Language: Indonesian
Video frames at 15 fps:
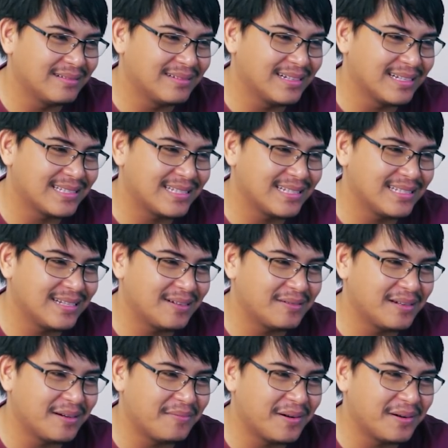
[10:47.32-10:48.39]
Destinnya
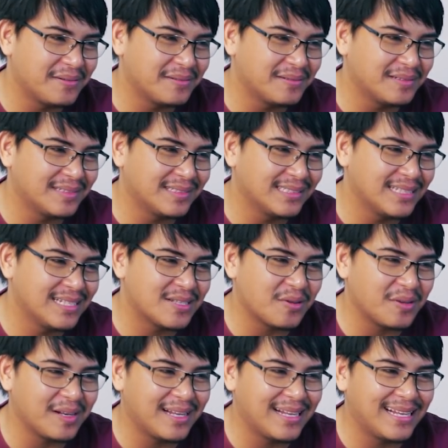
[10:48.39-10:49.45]
udah mau ini
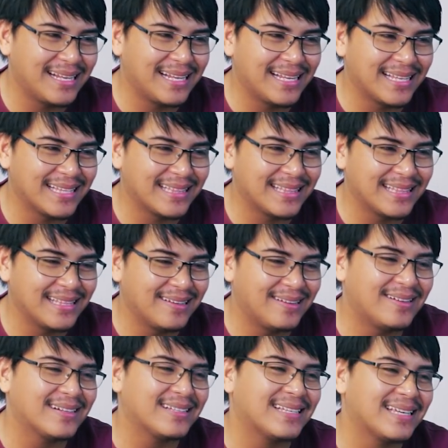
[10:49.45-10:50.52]
sholat.
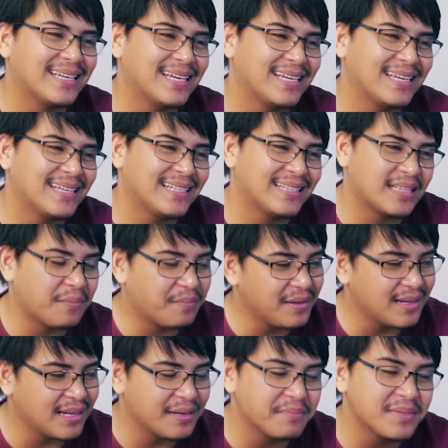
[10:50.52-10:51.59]
Oke, okay.
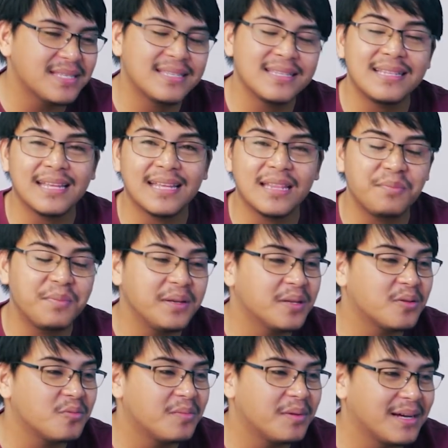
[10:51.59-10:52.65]
tapi nggak di masjid ya, tapi di
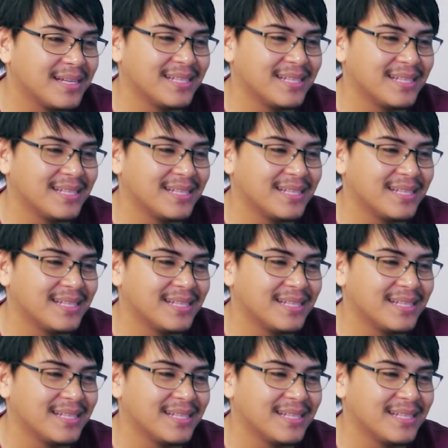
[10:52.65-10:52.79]
rumah.